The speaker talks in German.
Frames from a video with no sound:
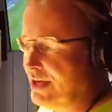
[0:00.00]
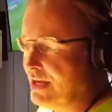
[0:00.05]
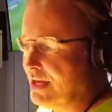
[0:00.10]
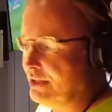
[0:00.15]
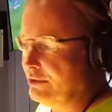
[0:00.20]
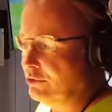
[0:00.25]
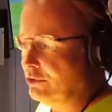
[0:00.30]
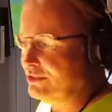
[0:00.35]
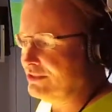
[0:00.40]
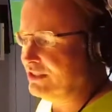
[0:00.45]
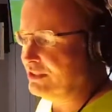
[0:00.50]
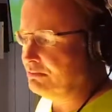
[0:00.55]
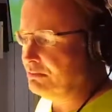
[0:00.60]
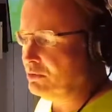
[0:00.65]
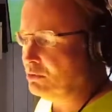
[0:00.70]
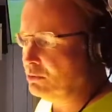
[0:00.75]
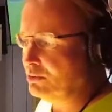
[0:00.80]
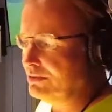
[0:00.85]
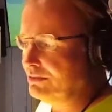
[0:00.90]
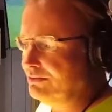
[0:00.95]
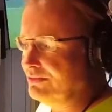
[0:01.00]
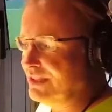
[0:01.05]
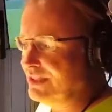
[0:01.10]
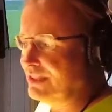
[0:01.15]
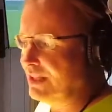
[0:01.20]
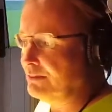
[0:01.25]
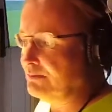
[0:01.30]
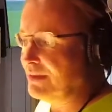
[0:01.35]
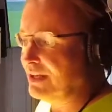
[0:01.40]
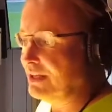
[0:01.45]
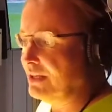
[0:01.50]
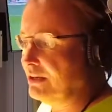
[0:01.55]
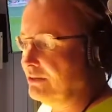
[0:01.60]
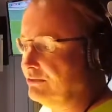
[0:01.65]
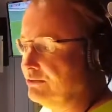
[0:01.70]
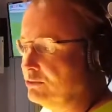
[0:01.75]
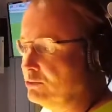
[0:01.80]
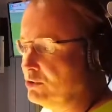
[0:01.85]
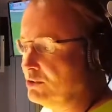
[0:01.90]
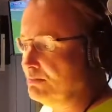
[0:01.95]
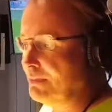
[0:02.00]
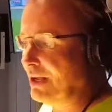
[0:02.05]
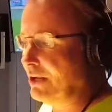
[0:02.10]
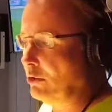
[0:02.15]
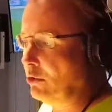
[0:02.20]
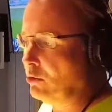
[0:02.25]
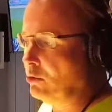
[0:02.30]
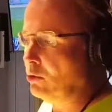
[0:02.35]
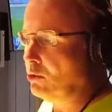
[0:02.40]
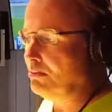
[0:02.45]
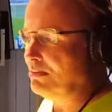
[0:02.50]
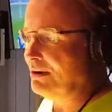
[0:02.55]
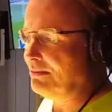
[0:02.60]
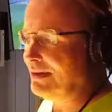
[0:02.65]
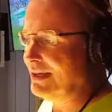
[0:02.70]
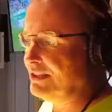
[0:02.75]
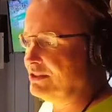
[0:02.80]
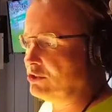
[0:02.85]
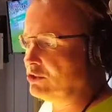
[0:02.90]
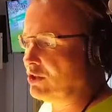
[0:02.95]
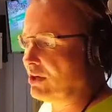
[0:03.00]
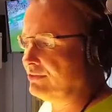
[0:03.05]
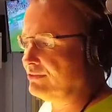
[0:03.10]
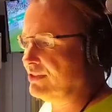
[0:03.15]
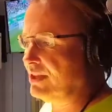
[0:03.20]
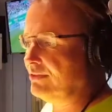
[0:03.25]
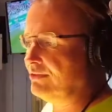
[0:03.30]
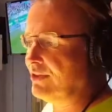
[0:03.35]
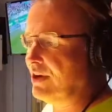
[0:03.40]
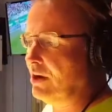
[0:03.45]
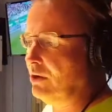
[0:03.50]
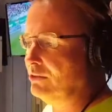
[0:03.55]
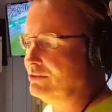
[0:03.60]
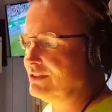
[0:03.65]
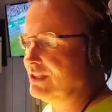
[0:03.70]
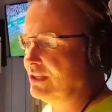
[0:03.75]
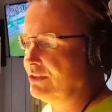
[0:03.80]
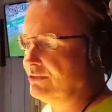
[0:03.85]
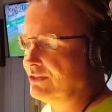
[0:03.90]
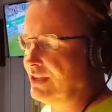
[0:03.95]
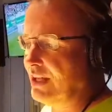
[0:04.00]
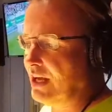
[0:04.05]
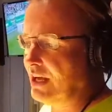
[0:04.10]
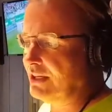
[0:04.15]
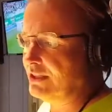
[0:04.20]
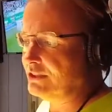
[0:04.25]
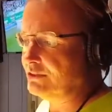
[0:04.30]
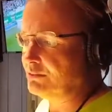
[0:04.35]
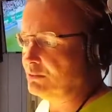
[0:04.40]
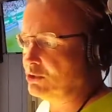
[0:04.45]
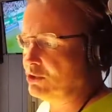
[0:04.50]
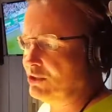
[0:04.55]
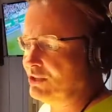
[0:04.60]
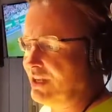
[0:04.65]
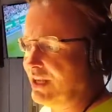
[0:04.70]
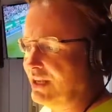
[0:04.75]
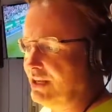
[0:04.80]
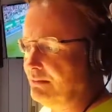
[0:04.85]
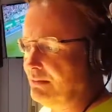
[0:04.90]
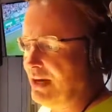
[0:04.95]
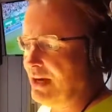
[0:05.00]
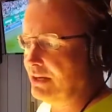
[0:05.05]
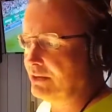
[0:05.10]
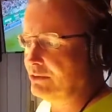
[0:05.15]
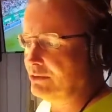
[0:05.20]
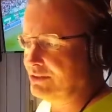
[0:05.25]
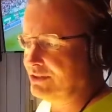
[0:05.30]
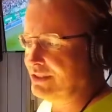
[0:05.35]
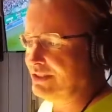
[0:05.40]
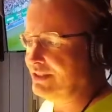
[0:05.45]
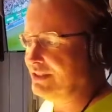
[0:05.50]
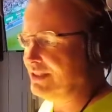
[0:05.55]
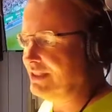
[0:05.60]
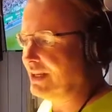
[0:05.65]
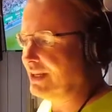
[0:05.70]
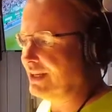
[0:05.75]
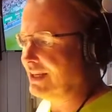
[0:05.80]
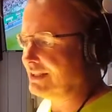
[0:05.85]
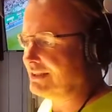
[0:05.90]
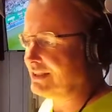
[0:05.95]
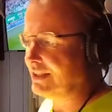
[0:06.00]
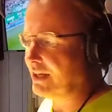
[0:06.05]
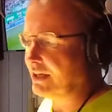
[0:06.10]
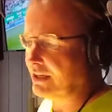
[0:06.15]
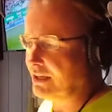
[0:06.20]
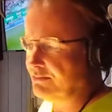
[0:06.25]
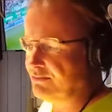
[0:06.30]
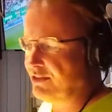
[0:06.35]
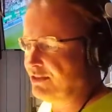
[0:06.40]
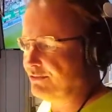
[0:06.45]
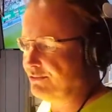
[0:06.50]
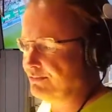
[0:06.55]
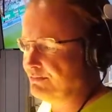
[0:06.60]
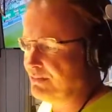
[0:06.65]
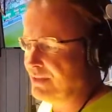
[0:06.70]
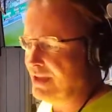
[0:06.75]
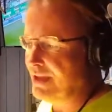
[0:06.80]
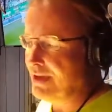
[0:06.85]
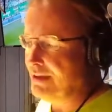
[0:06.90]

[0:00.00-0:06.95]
In 90 Minuten wird dann bei der Fußball-Europameisterschaft der Frauen das Finale zwischen Dänemark und den Niederlanden angepfiffen.